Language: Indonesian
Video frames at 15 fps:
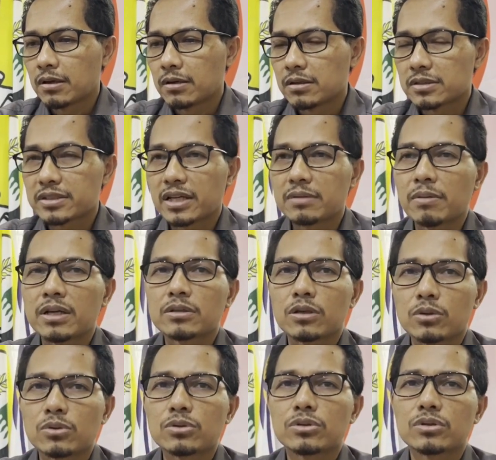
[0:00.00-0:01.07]
eh, standby
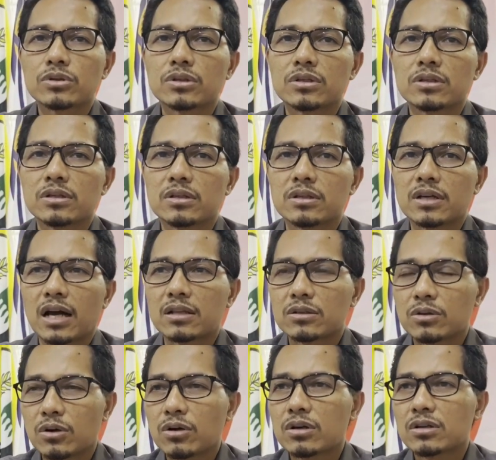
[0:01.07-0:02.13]
terus di
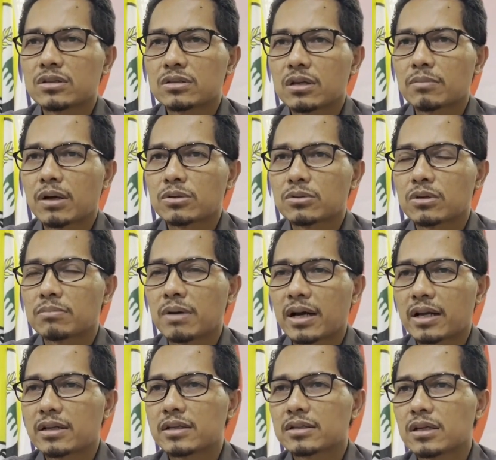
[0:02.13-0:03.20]
kantor termasuk
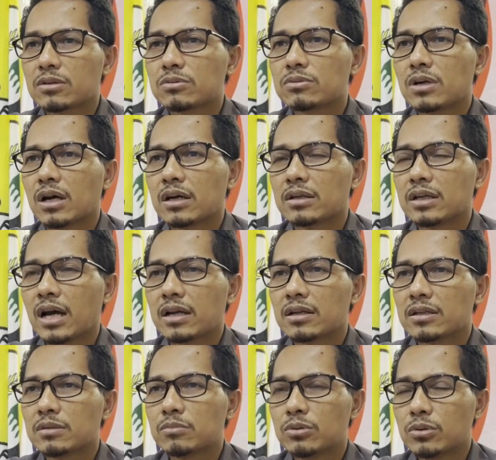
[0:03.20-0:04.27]
kemarin kita juga di
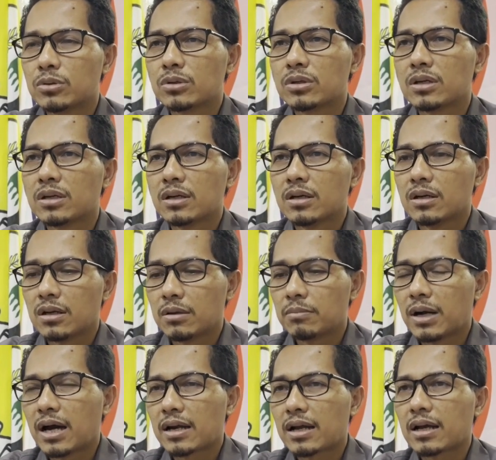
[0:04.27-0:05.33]
hari libur
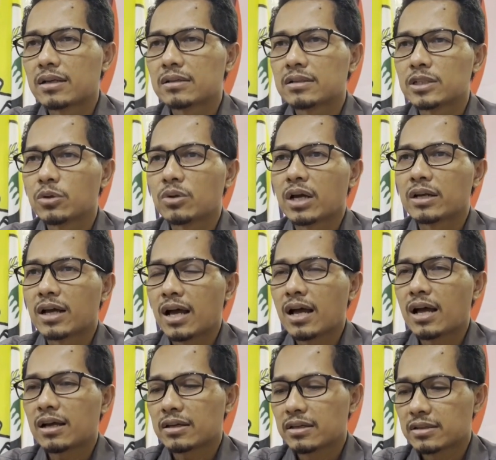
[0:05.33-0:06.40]
Lebaran Idul
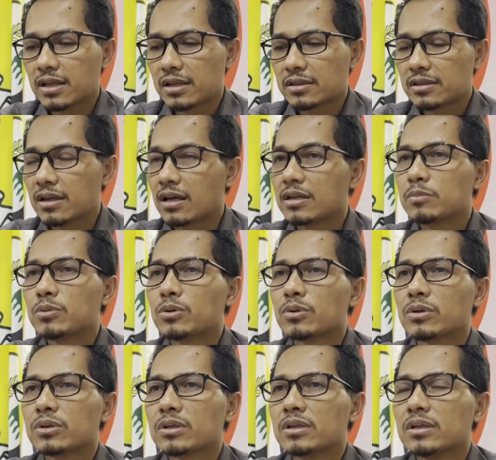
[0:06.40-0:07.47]
Adha kita tidak libur
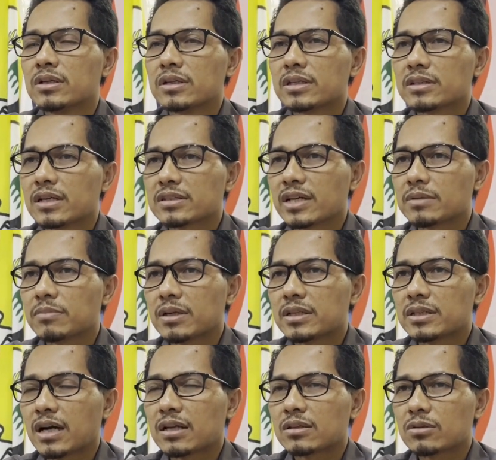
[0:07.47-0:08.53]
kita standby di
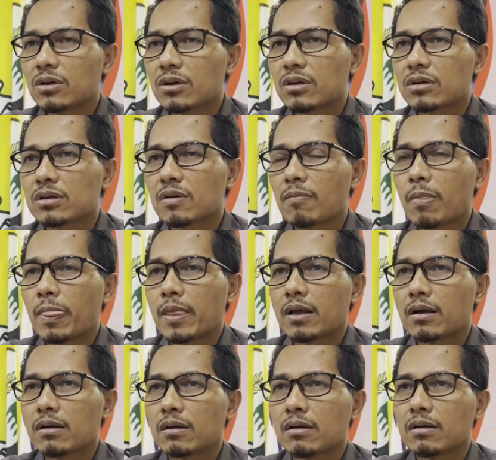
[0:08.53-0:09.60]
kantor
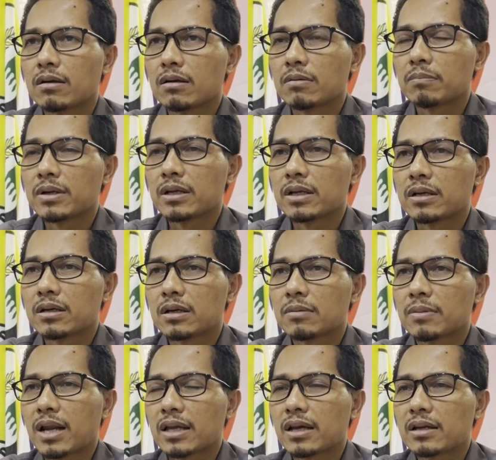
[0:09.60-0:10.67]
eh, eh,
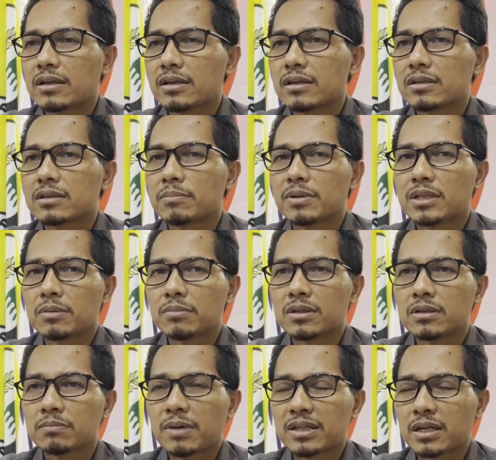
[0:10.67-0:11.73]
melayani
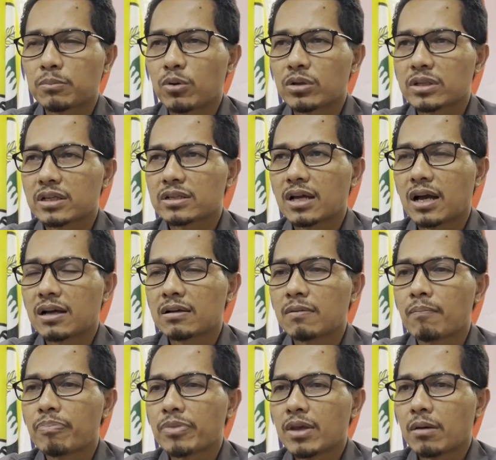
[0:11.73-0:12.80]
teman-teman partai politik yang
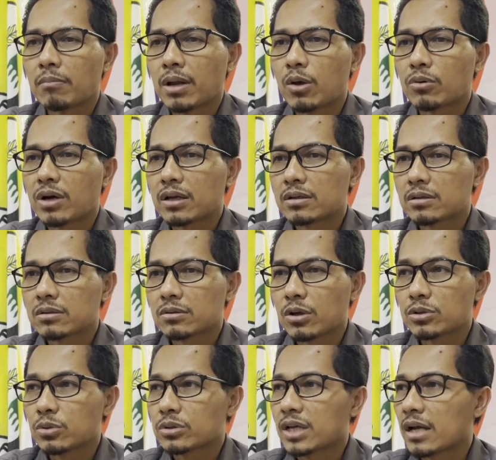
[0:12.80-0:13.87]
melakukan
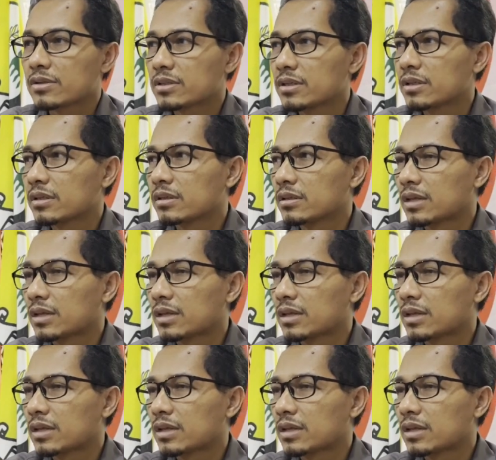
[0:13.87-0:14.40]
konsultasi ke